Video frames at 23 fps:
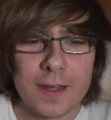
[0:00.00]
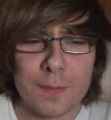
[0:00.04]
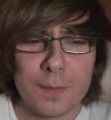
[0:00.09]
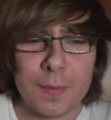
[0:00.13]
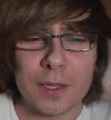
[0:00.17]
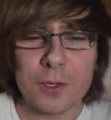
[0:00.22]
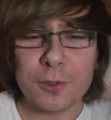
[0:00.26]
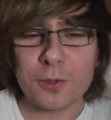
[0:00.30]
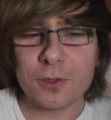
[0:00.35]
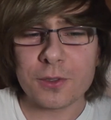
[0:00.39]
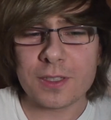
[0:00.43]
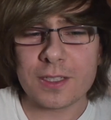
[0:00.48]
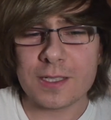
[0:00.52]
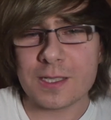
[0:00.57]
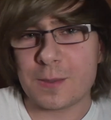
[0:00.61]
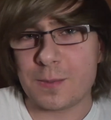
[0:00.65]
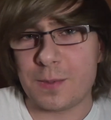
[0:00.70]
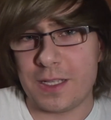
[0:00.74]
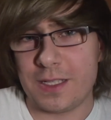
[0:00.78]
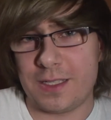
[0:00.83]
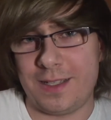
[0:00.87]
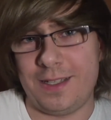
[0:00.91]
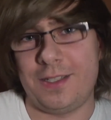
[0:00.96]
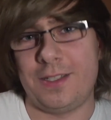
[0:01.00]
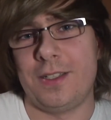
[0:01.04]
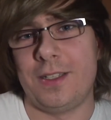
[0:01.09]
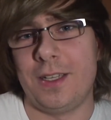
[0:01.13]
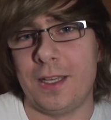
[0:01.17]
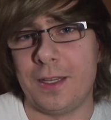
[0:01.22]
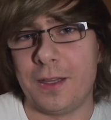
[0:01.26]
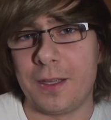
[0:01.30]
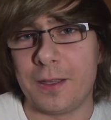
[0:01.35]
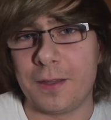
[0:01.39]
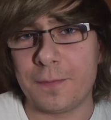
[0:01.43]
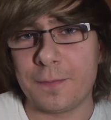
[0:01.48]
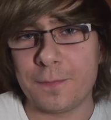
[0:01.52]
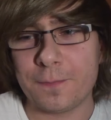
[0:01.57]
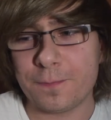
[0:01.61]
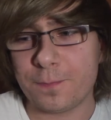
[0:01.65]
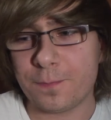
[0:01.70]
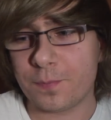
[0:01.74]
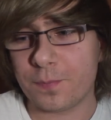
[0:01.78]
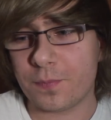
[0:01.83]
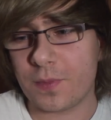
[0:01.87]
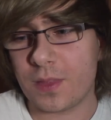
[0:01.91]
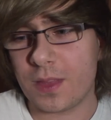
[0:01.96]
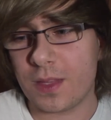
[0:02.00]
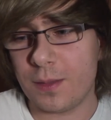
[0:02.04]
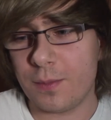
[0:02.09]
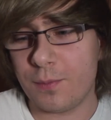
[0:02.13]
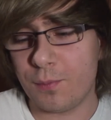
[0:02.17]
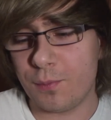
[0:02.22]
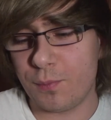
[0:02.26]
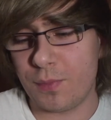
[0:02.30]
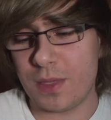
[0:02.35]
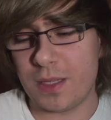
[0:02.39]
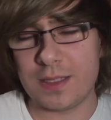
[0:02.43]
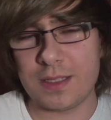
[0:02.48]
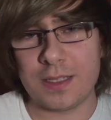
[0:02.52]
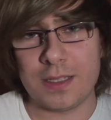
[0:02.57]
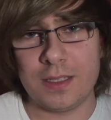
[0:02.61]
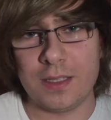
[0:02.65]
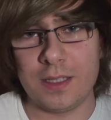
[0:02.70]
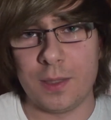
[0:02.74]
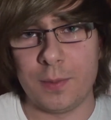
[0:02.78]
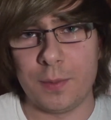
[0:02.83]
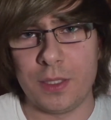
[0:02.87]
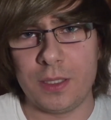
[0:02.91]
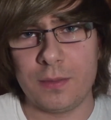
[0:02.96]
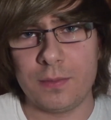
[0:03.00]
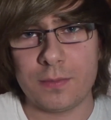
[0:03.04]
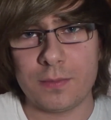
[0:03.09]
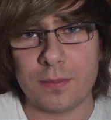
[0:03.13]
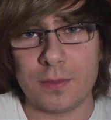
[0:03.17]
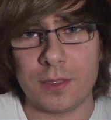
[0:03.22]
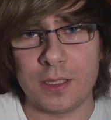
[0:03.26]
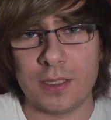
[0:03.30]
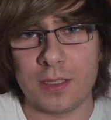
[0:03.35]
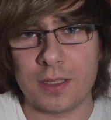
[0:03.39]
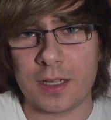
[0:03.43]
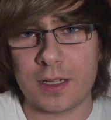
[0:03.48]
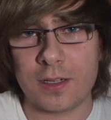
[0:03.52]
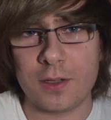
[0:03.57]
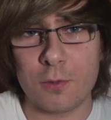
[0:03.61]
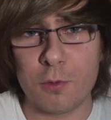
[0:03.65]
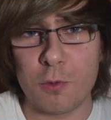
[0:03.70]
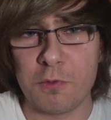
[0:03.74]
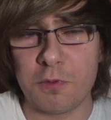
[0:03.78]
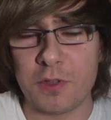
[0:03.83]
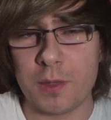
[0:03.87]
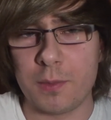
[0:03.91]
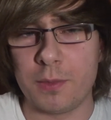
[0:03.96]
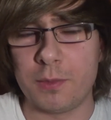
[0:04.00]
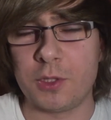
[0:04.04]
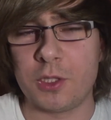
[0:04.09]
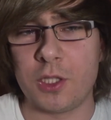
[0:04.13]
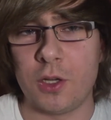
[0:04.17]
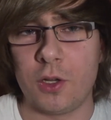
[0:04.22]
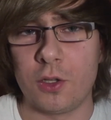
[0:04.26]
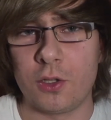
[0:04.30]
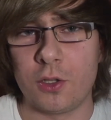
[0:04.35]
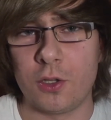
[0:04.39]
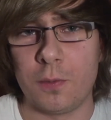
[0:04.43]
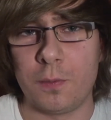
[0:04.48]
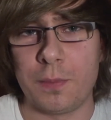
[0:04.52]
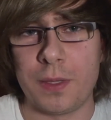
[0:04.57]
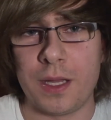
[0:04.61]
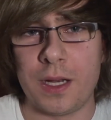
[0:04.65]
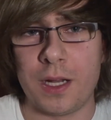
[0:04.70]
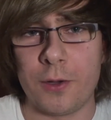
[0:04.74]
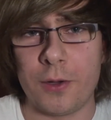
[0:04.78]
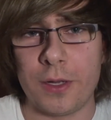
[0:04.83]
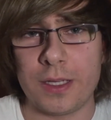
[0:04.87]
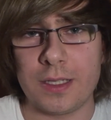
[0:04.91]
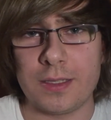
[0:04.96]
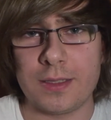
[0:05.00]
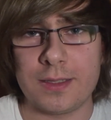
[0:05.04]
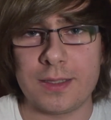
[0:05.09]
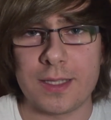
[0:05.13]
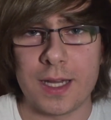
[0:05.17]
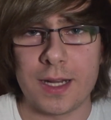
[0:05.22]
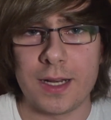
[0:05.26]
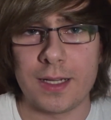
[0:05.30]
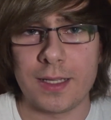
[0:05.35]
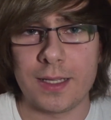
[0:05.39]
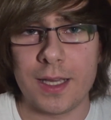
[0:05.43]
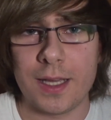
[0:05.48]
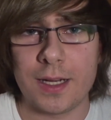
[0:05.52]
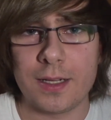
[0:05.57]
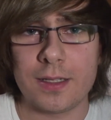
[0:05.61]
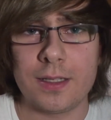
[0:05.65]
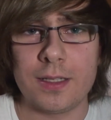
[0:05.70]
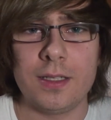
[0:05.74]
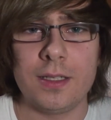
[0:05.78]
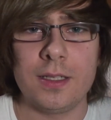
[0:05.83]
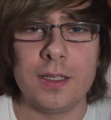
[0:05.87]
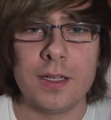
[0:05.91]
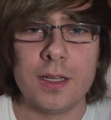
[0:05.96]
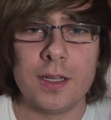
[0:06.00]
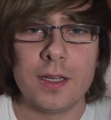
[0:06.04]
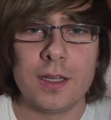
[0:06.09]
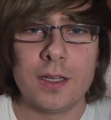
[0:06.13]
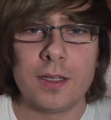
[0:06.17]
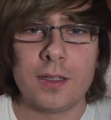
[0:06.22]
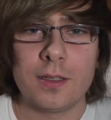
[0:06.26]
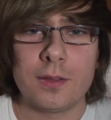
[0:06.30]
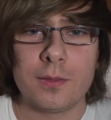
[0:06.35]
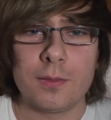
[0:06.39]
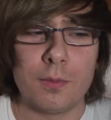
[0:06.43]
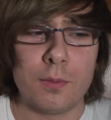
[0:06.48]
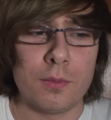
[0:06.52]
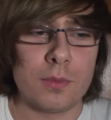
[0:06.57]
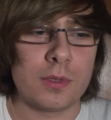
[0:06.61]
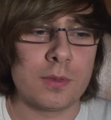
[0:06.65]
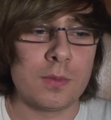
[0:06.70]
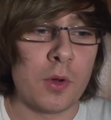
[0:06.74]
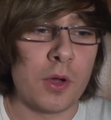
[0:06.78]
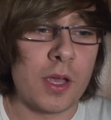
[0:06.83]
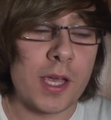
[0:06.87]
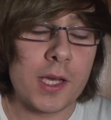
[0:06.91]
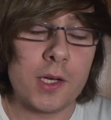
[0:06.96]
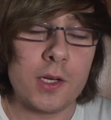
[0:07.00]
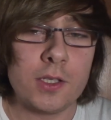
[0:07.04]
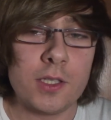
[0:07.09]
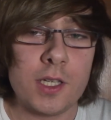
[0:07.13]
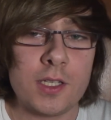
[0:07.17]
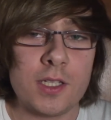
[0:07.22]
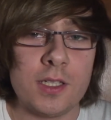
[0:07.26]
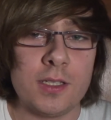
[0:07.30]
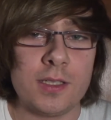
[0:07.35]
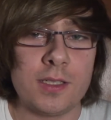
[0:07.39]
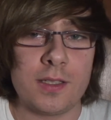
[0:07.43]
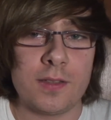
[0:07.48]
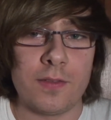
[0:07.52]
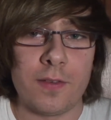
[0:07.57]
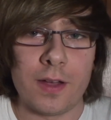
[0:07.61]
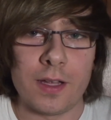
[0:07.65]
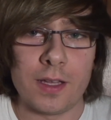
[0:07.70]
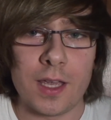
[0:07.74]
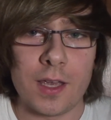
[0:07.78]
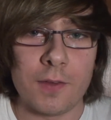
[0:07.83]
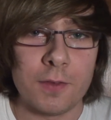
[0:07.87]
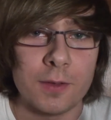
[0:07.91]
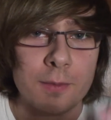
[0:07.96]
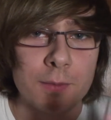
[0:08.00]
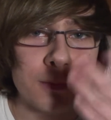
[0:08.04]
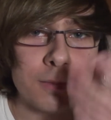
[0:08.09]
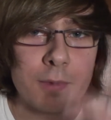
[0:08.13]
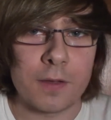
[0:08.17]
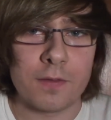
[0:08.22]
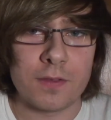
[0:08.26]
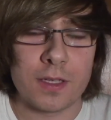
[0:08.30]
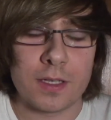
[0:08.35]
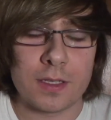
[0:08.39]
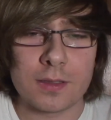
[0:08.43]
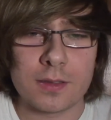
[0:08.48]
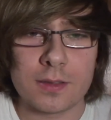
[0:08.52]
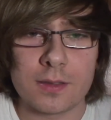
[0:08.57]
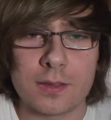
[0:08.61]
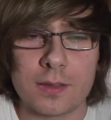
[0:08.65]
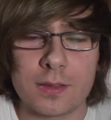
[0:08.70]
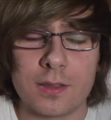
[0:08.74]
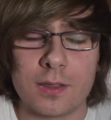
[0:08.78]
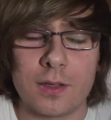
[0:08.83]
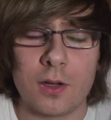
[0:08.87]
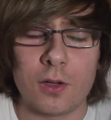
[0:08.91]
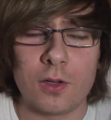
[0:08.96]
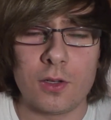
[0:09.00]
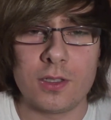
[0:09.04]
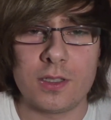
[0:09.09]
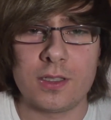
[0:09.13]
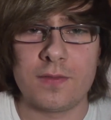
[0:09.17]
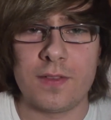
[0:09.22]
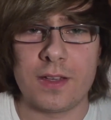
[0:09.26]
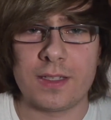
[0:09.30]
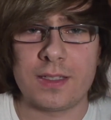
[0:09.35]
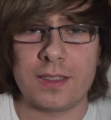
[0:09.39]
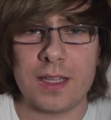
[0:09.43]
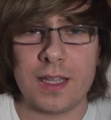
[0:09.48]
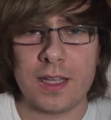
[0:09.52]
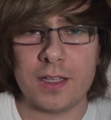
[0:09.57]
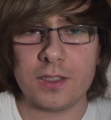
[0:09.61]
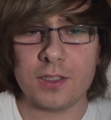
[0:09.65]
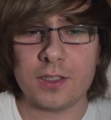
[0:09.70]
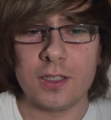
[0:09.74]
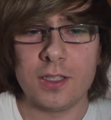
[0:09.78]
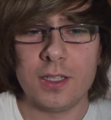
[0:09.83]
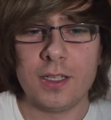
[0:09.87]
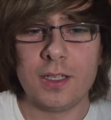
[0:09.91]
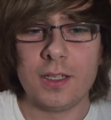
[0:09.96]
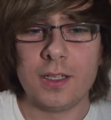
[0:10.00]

Będą to gry z PlayStation 1, między innymi, yy, tak głównie bym się o to opierał, jakieś stare gierki z mojego dzieciństwa, nie wiem, pewnie z kogoś z Was też,